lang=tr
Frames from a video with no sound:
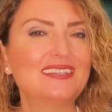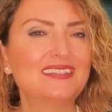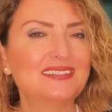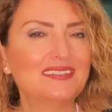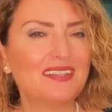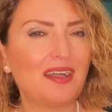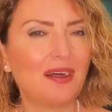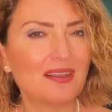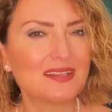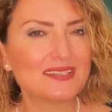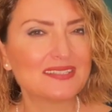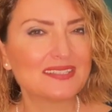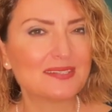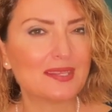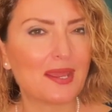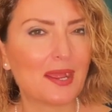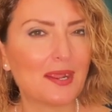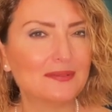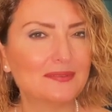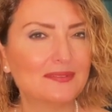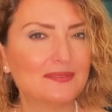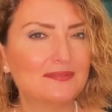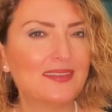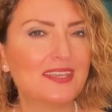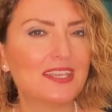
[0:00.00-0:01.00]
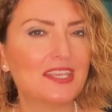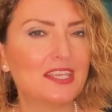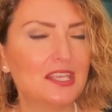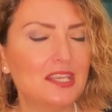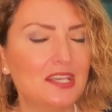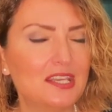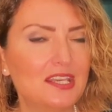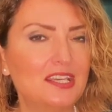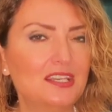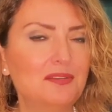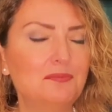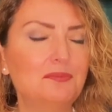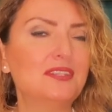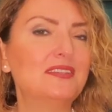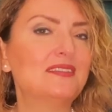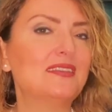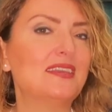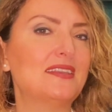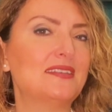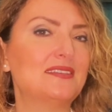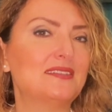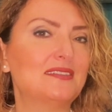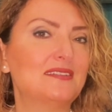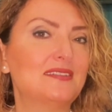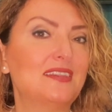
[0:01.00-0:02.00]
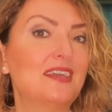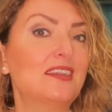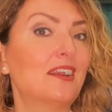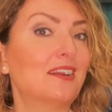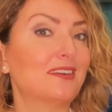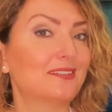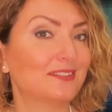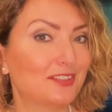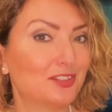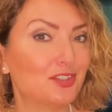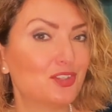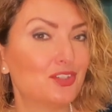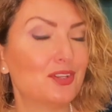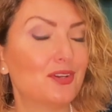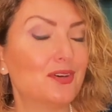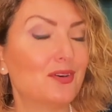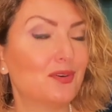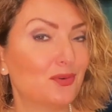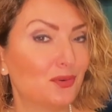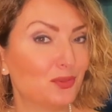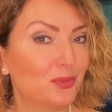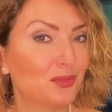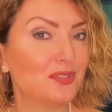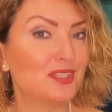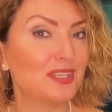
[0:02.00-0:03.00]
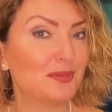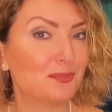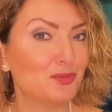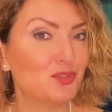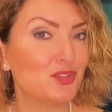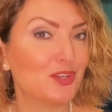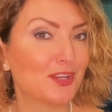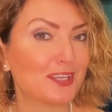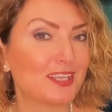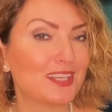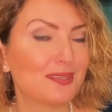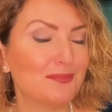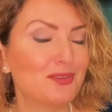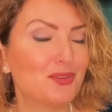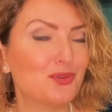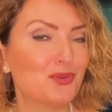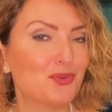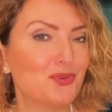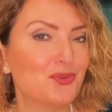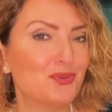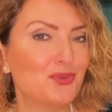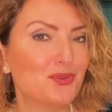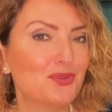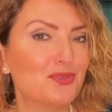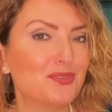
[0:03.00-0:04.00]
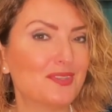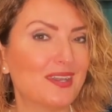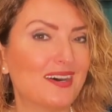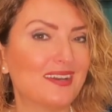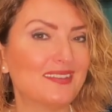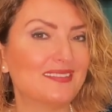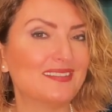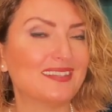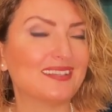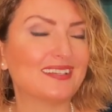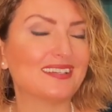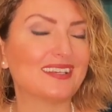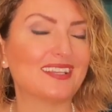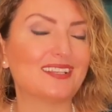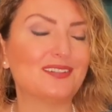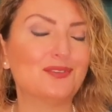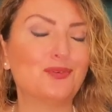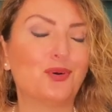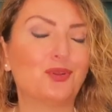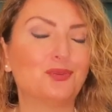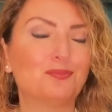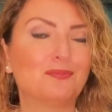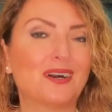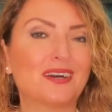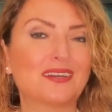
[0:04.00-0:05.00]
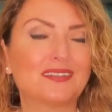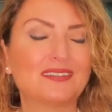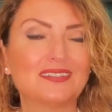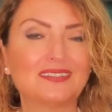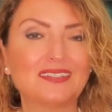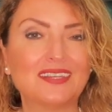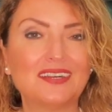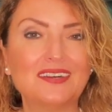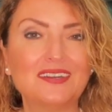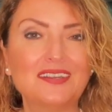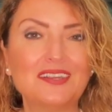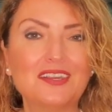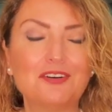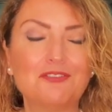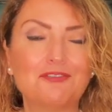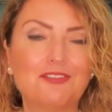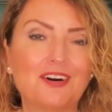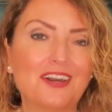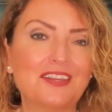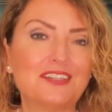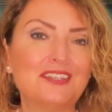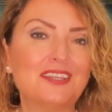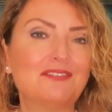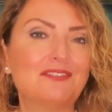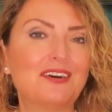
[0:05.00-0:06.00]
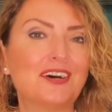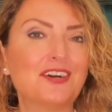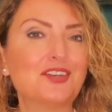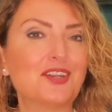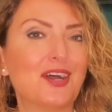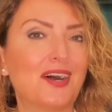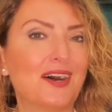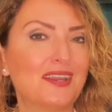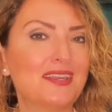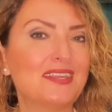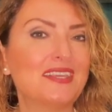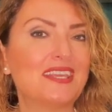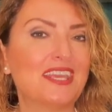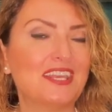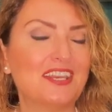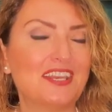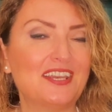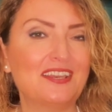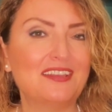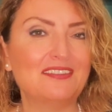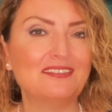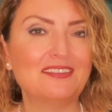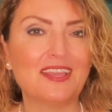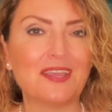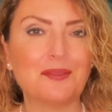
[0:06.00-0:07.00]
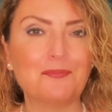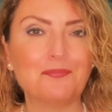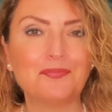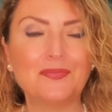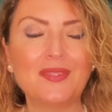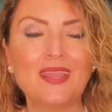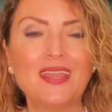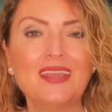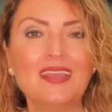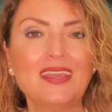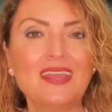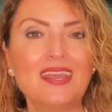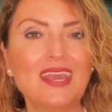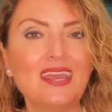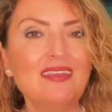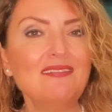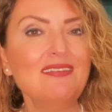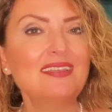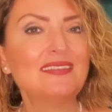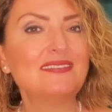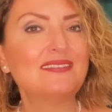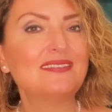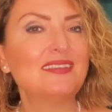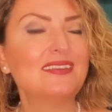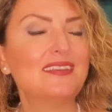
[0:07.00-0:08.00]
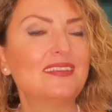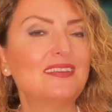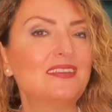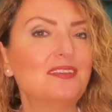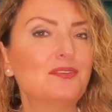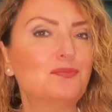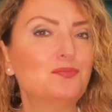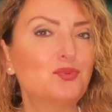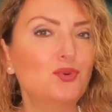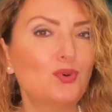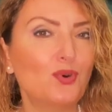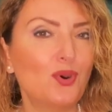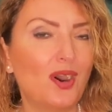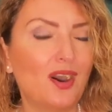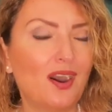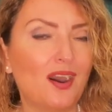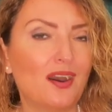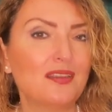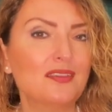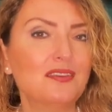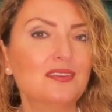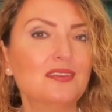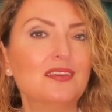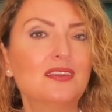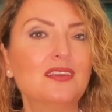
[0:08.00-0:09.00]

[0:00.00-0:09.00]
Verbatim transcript: daha sert ve gerilimli tesirler arttırır, yapacak gibi görünüyor. Daha dikkatli olmakta da fayda var ay genelinde. Evet e, bu ay